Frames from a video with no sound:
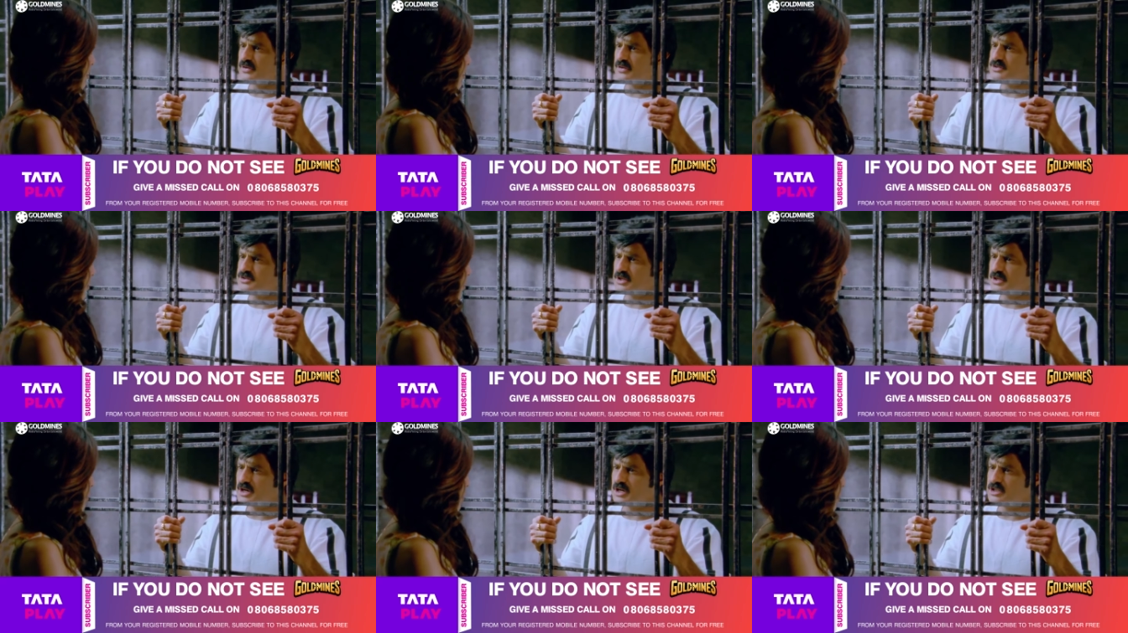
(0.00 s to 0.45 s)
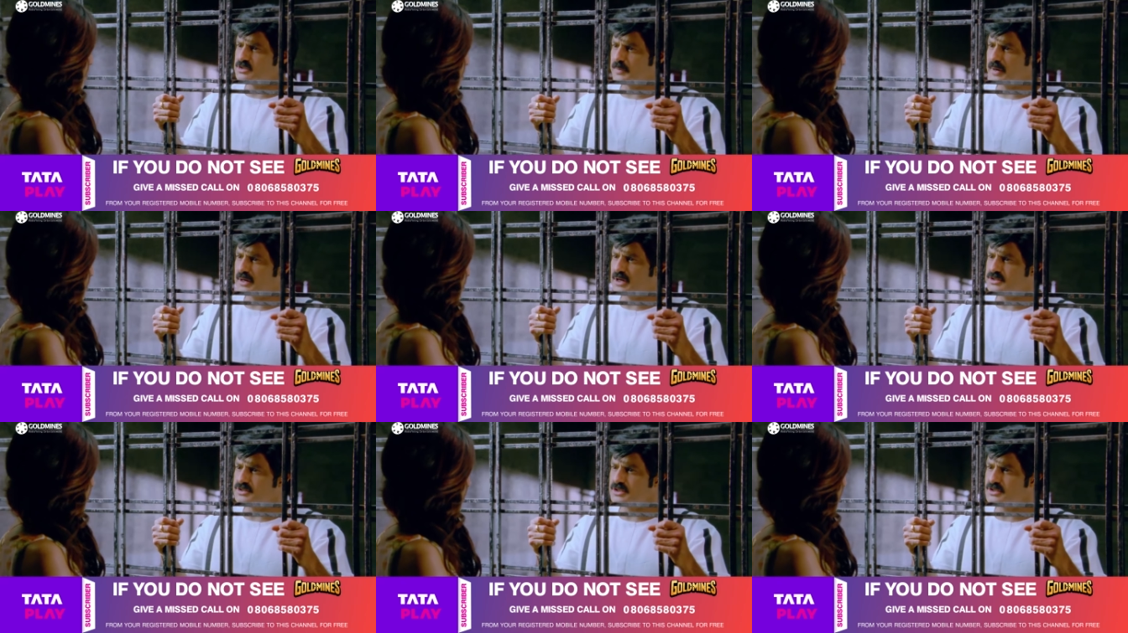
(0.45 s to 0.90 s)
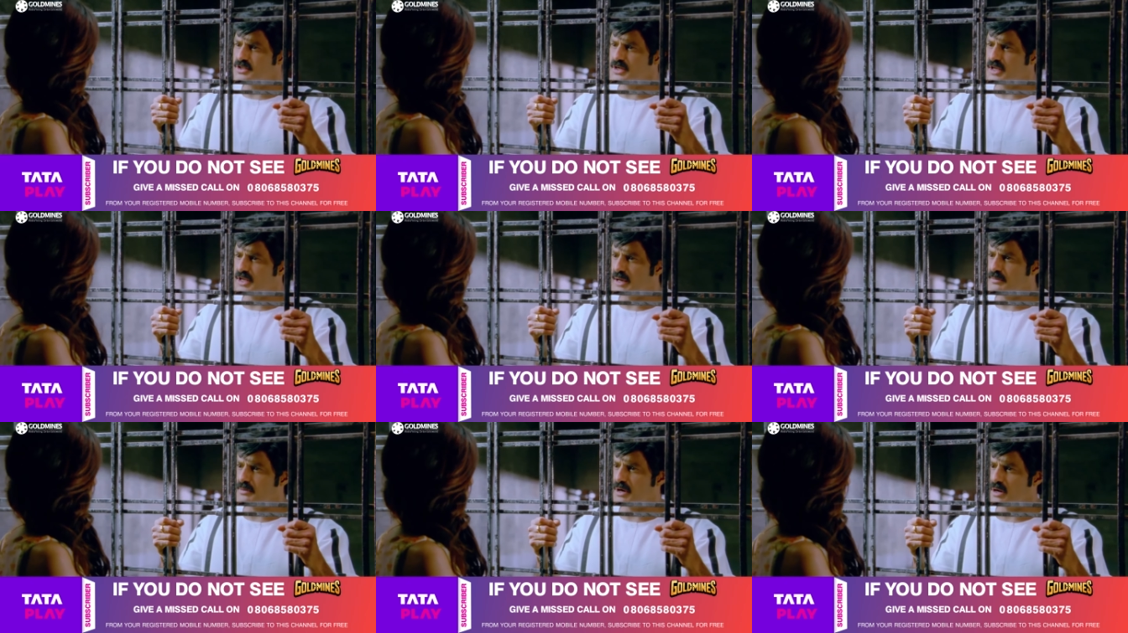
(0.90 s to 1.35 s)
ट्रैफिक सिग्नल पर
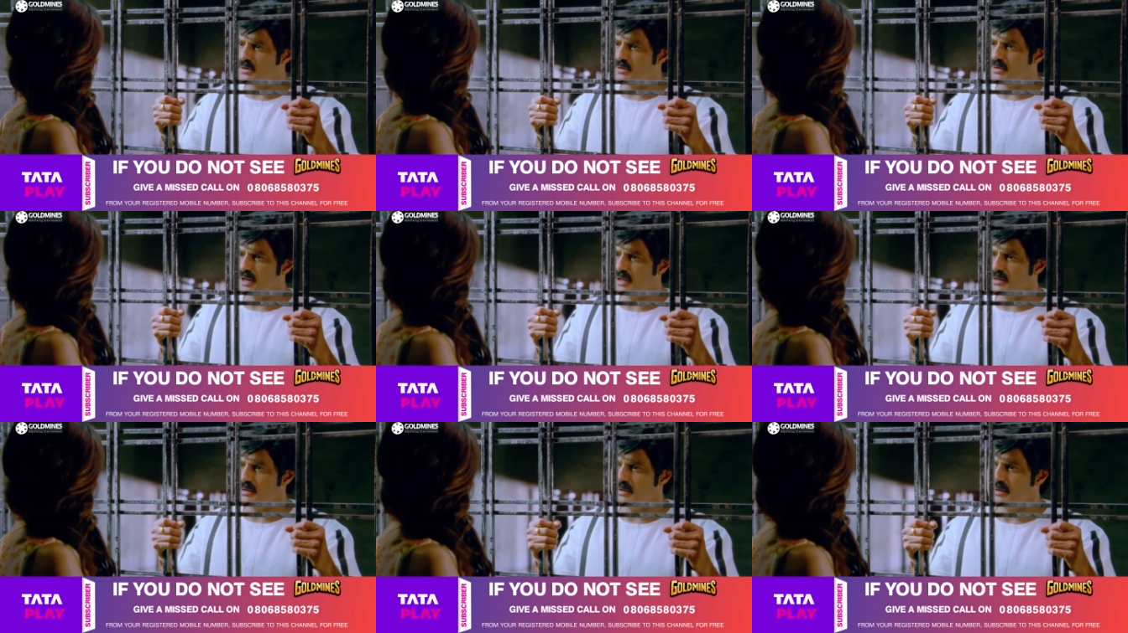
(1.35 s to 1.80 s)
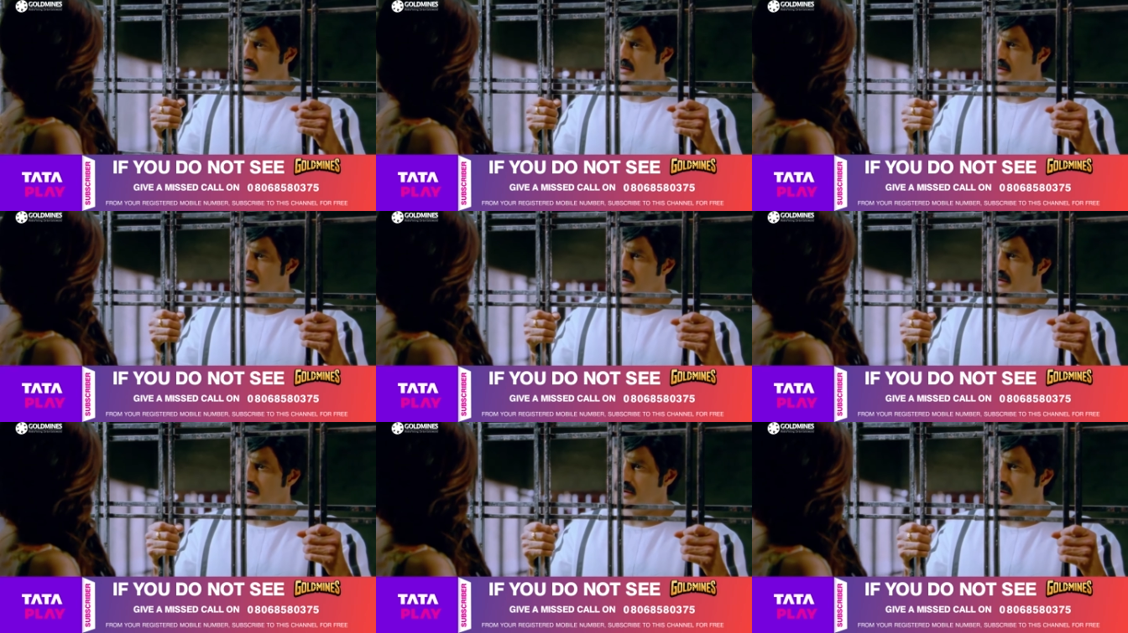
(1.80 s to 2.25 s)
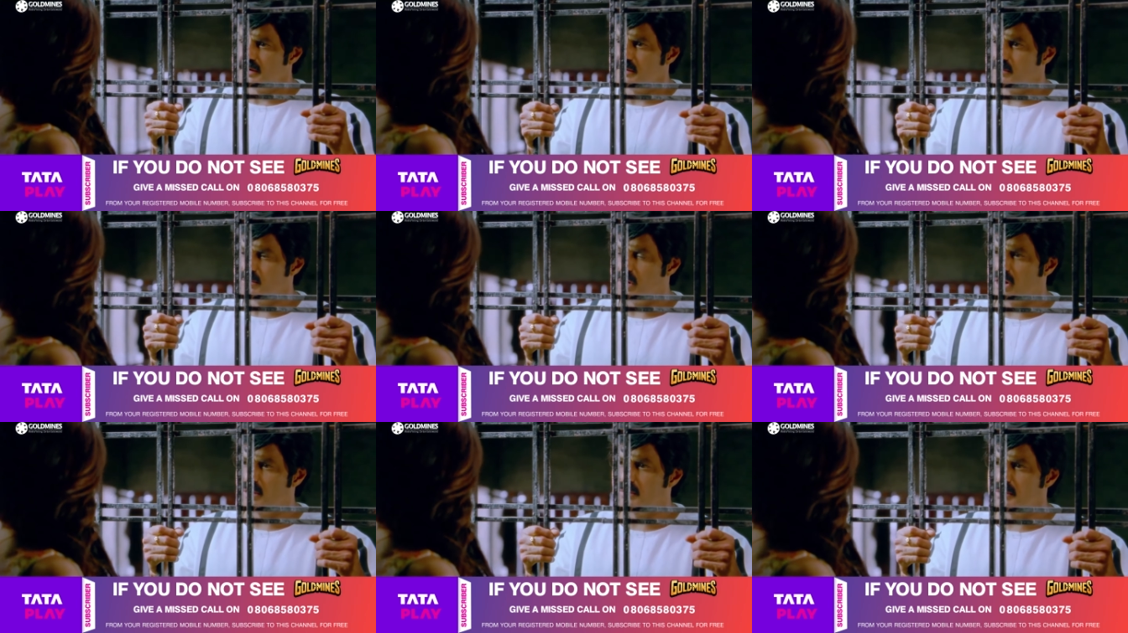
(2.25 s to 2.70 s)
सीसीटीवी कैमराज लगे हुए हैं
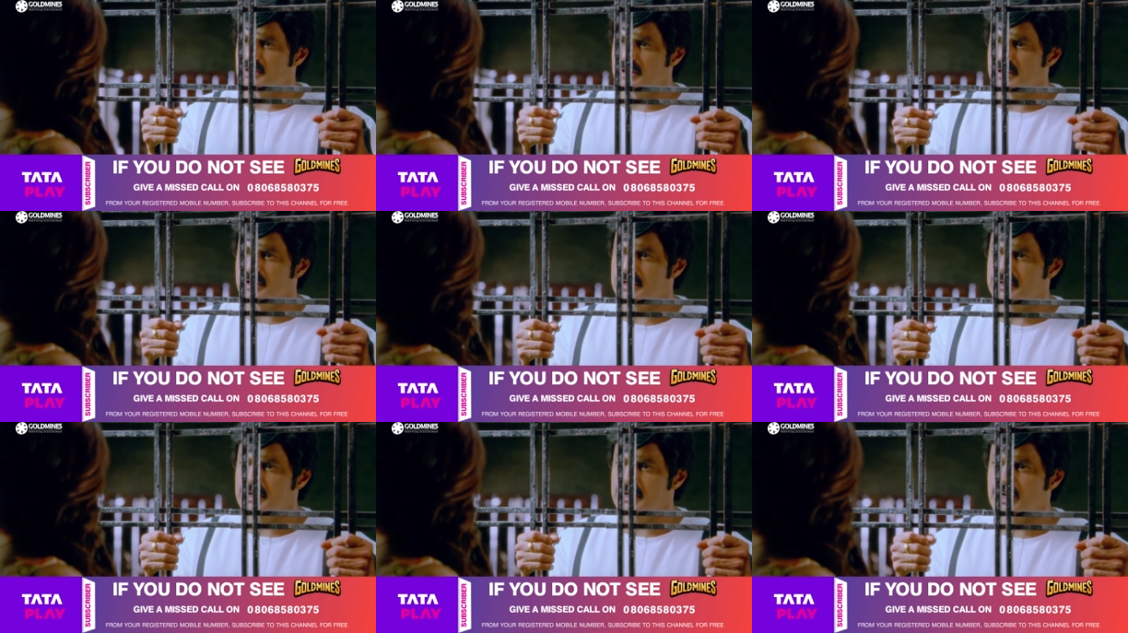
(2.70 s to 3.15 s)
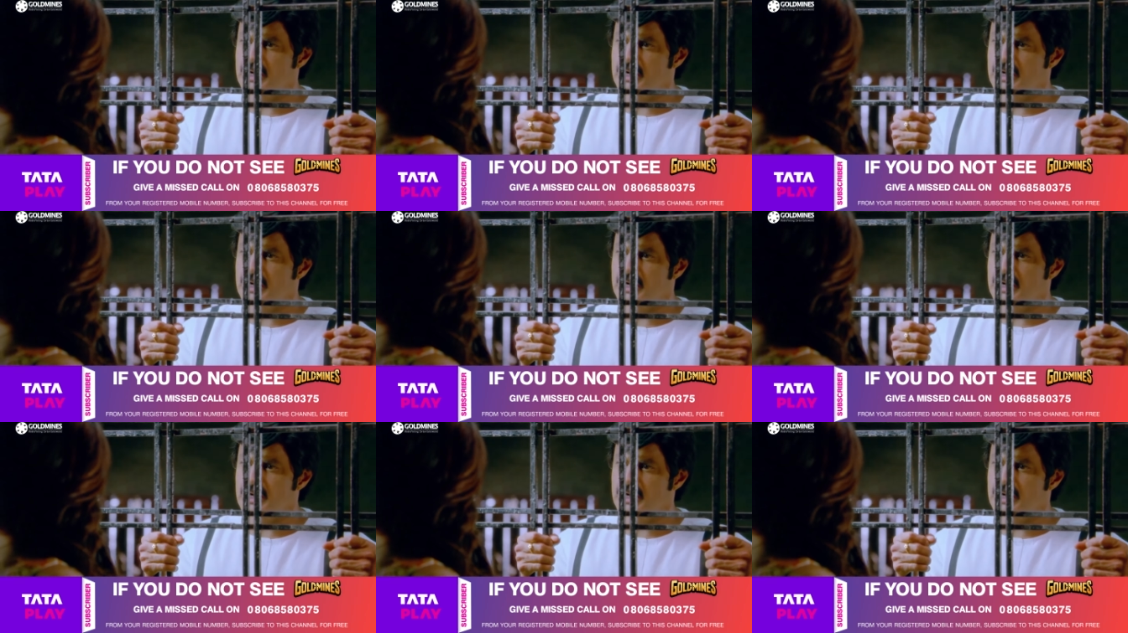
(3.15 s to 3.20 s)
मुझे यकीन है